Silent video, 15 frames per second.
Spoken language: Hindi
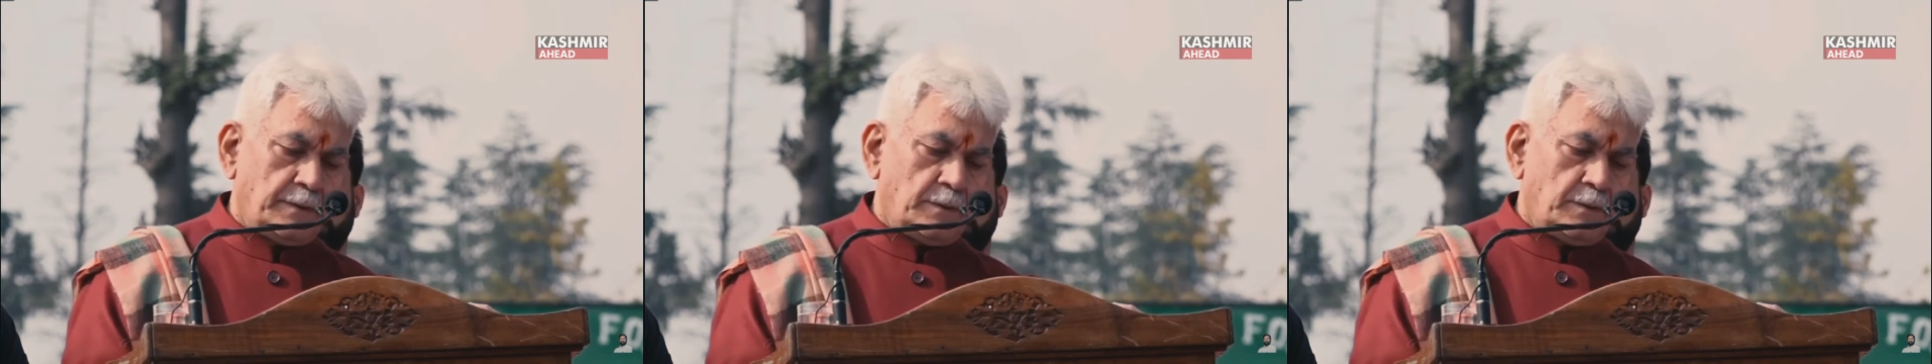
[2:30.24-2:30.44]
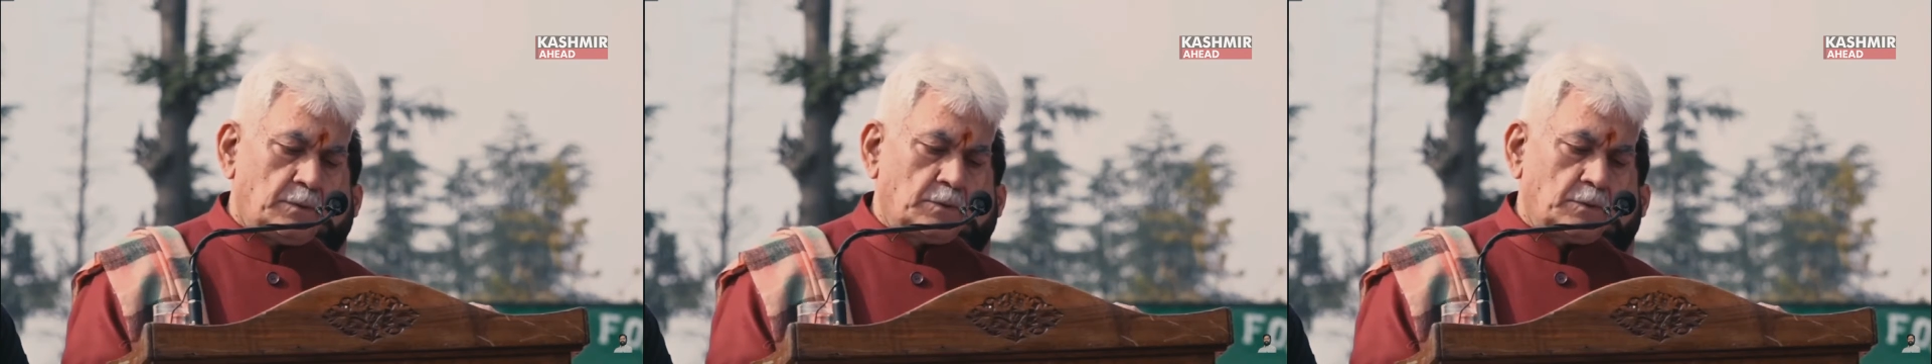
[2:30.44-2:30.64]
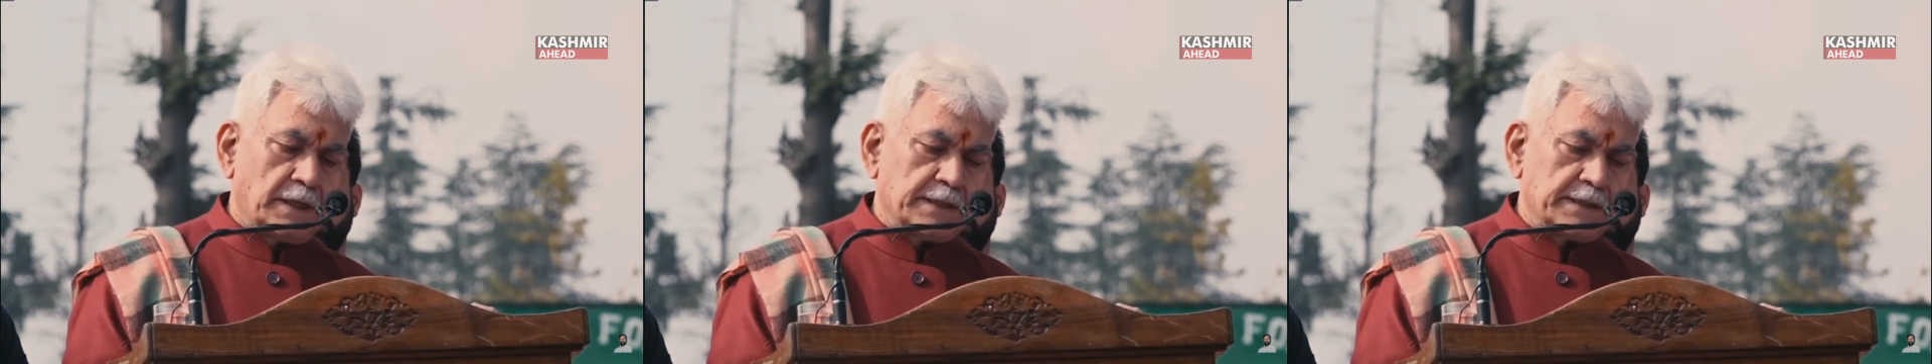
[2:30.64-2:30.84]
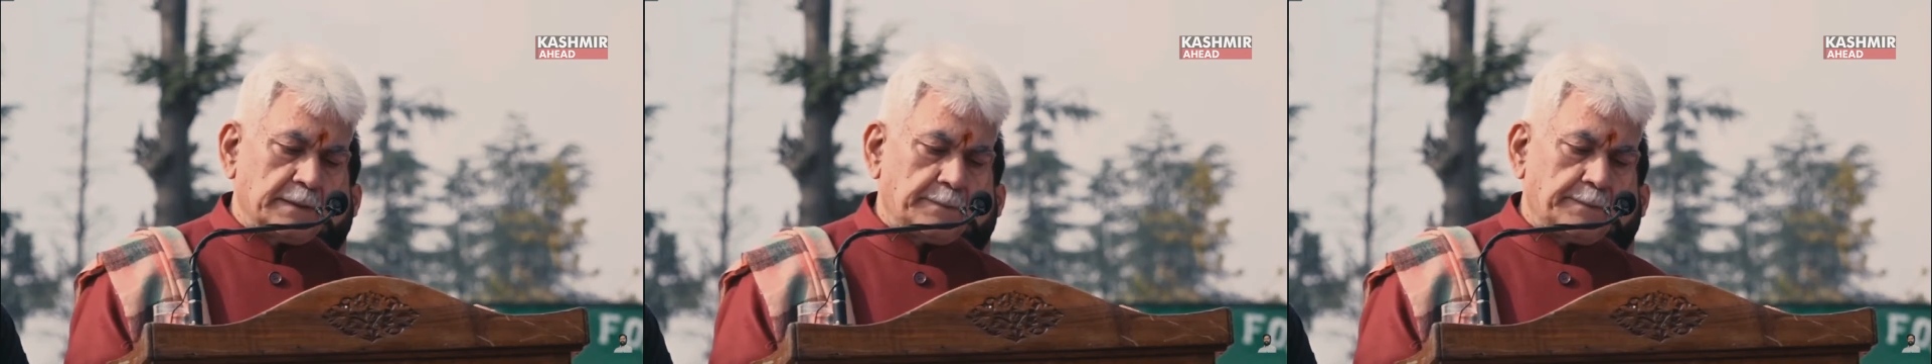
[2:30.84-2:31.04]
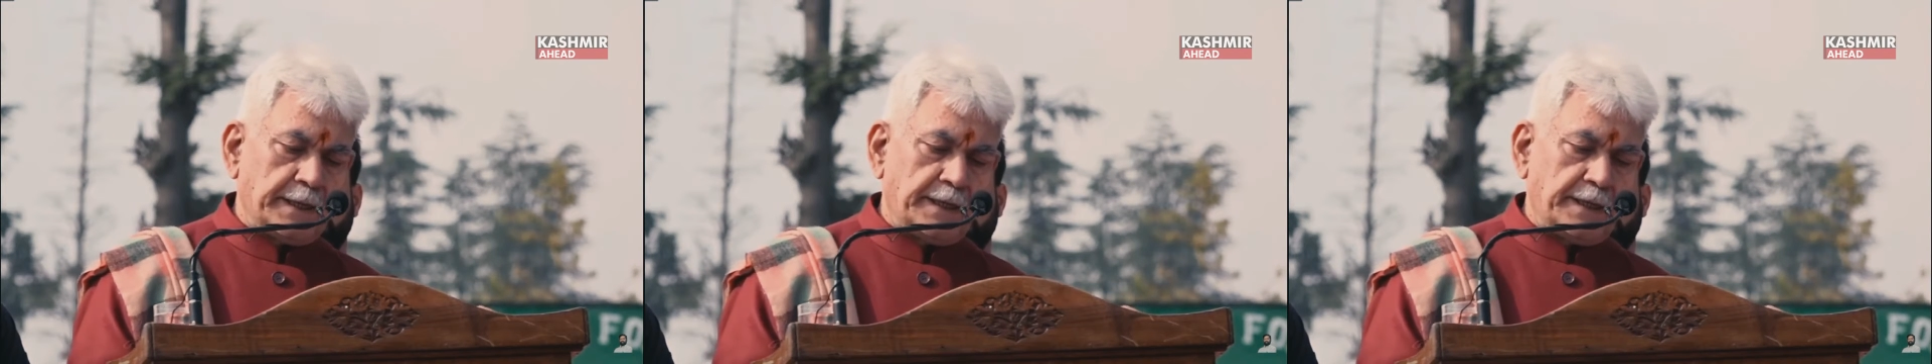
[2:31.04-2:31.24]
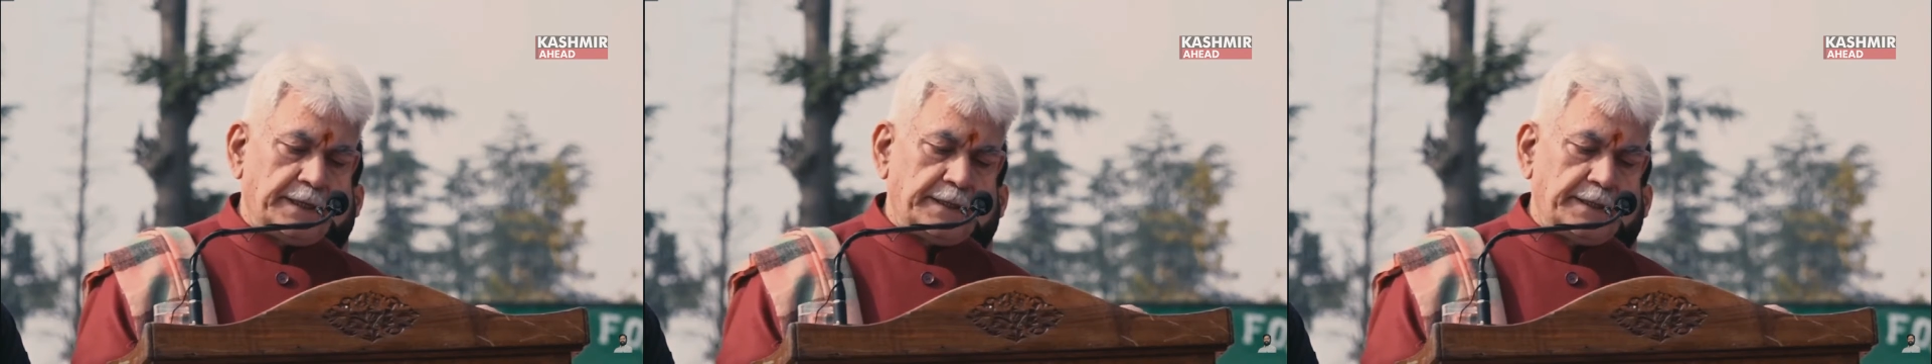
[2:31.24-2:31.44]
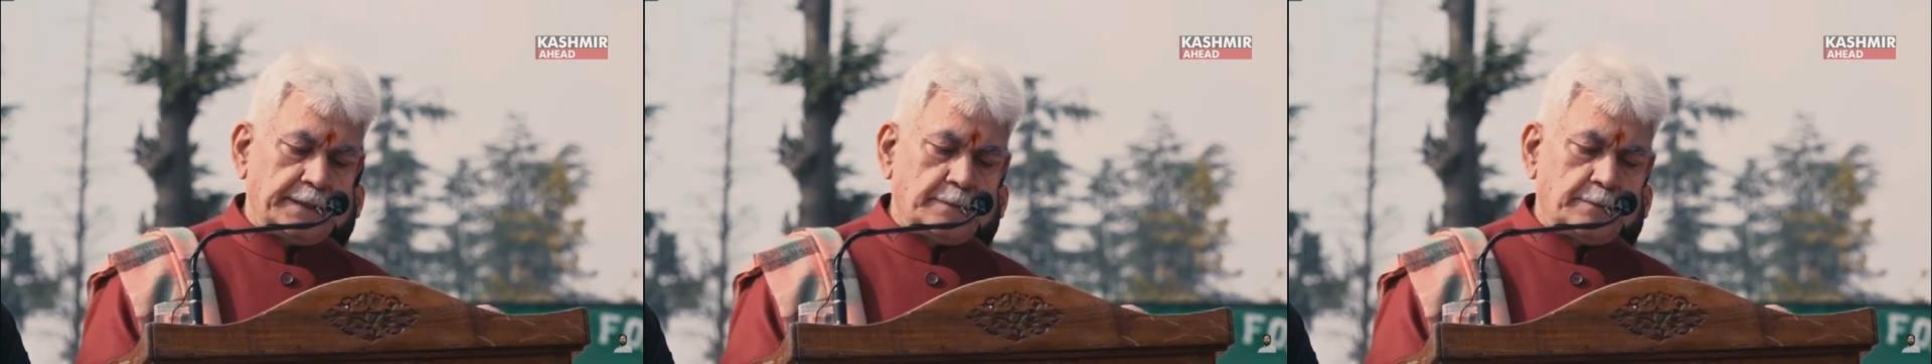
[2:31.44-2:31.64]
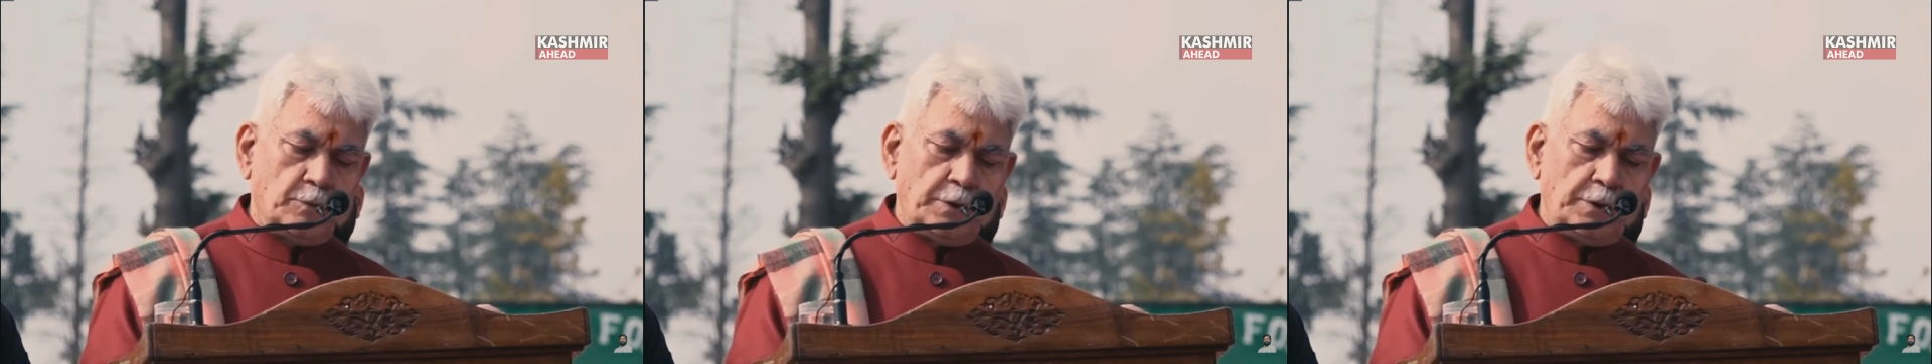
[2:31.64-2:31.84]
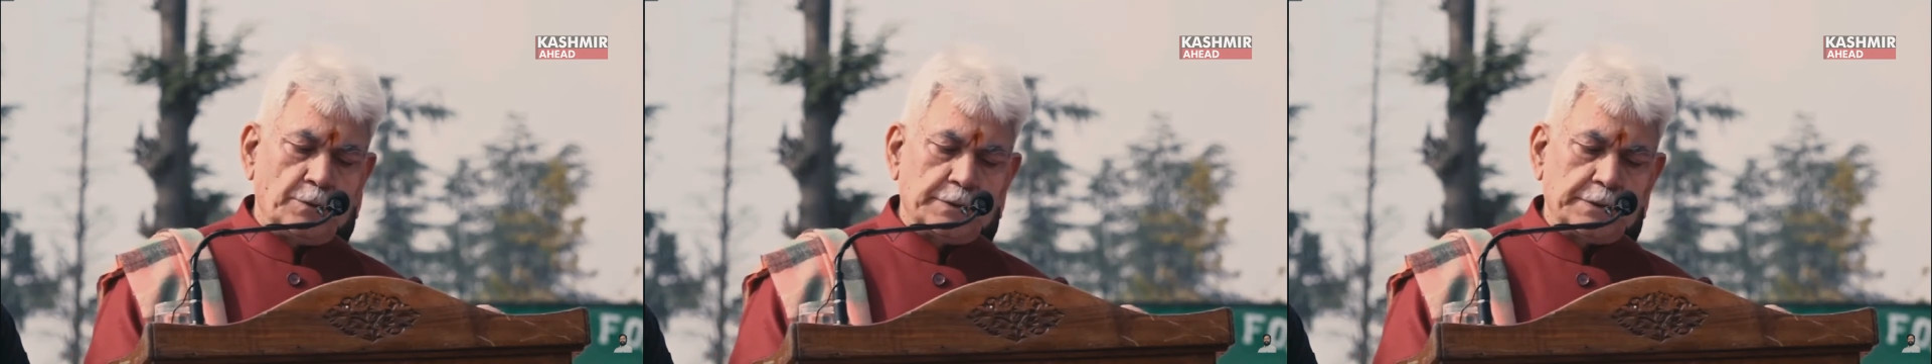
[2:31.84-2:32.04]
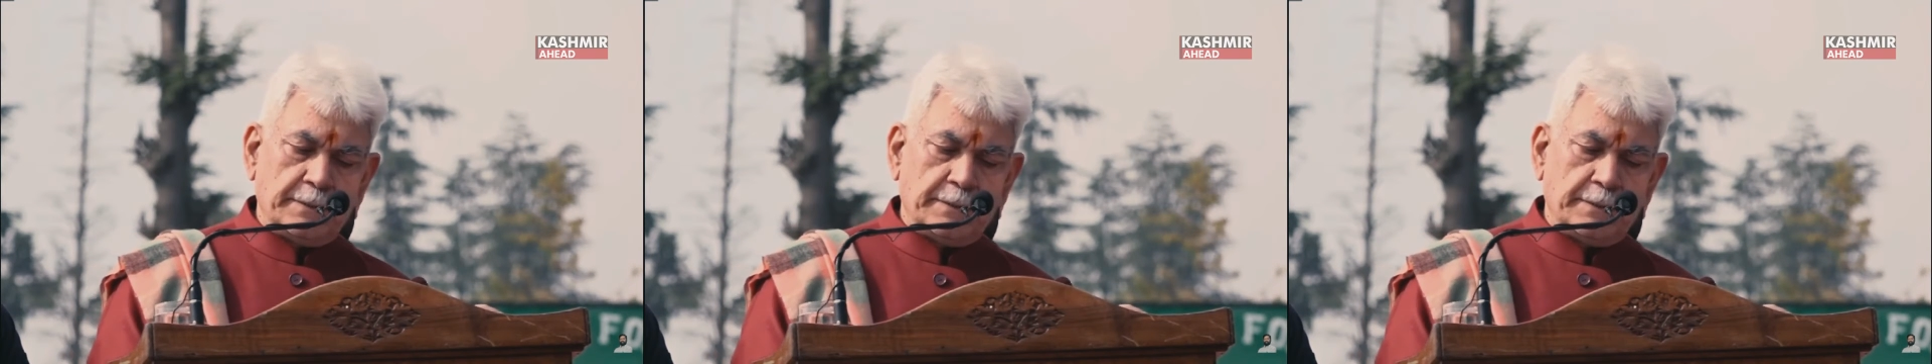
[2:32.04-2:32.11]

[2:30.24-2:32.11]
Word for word: उनका सपना नैतिक मूल्यों